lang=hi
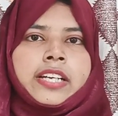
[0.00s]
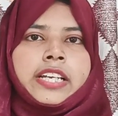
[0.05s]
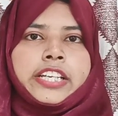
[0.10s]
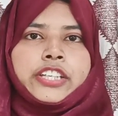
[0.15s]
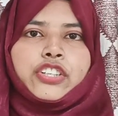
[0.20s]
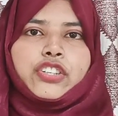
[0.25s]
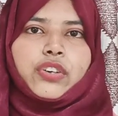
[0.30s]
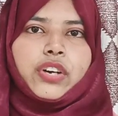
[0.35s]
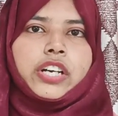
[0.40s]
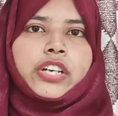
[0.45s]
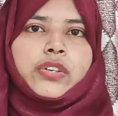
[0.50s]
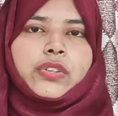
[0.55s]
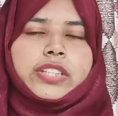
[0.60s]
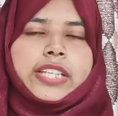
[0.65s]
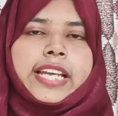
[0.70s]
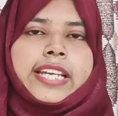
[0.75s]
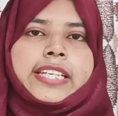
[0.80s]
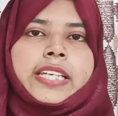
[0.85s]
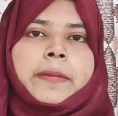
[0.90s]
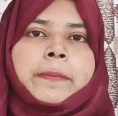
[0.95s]
इनरोल्ड
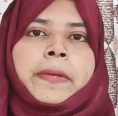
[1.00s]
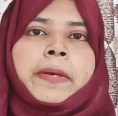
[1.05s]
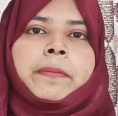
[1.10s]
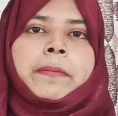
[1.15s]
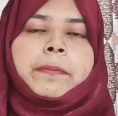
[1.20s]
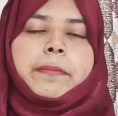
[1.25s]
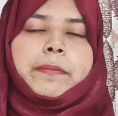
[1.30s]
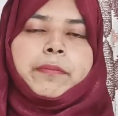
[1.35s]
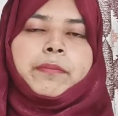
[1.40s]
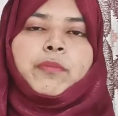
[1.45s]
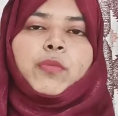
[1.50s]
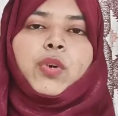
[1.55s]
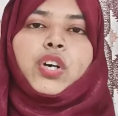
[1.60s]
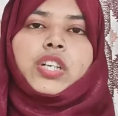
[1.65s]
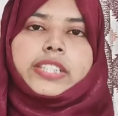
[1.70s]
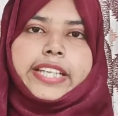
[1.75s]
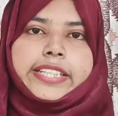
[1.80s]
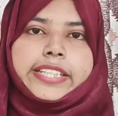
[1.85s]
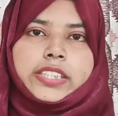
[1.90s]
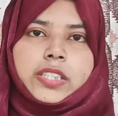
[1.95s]
होना है कि मैं मॉक
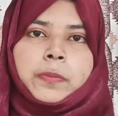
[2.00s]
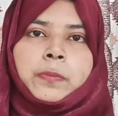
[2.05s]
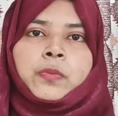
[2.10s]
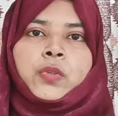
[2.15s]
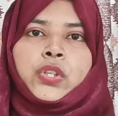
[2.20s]
टेस्ट